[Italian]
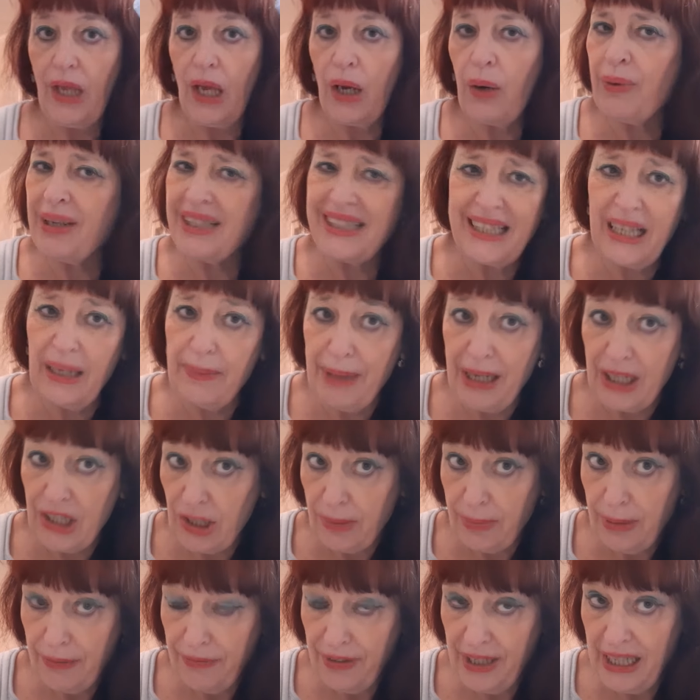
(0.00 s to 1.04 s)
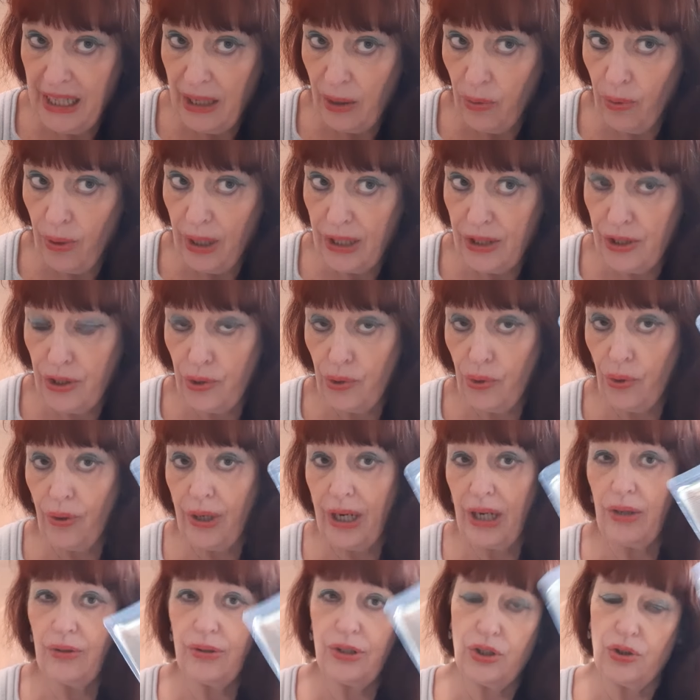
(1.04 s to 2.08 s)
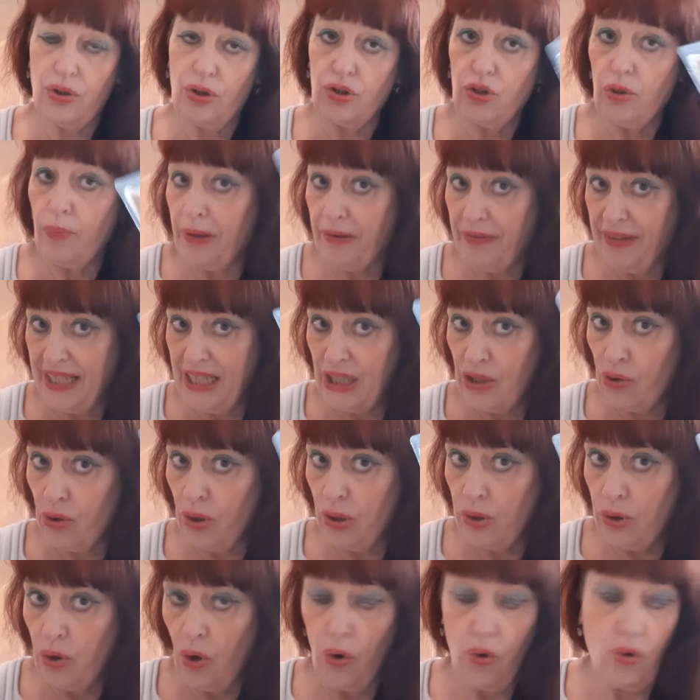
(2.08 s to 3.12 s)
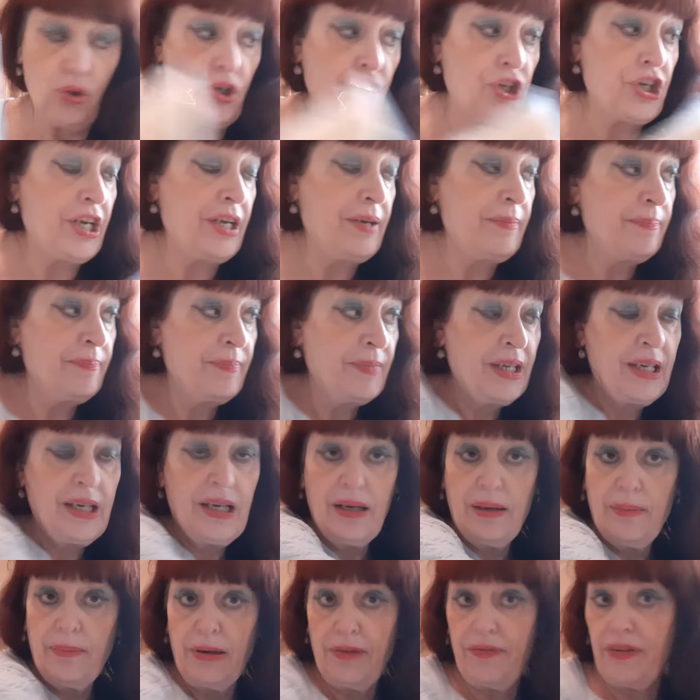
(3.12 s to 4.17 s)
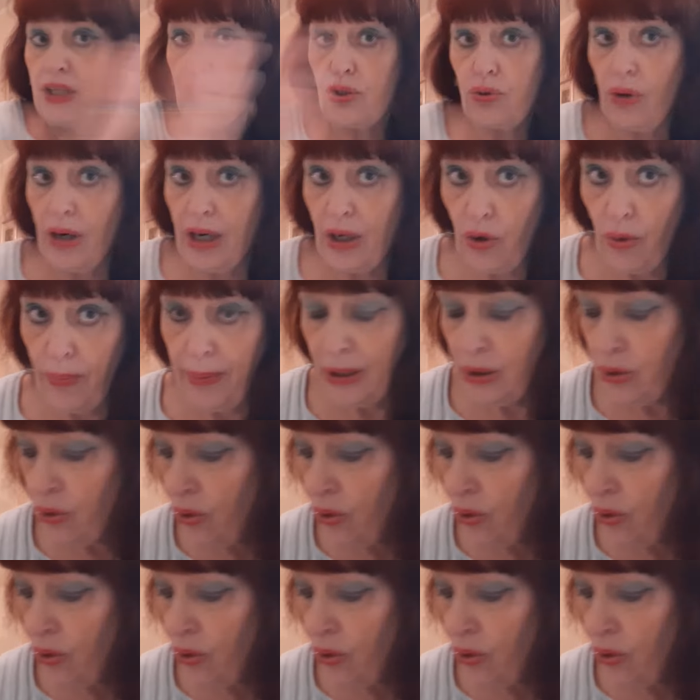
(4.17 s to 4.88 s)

questi li mangia mia figlia a colazione, io di solito preferisco il dolce, preferisco la roba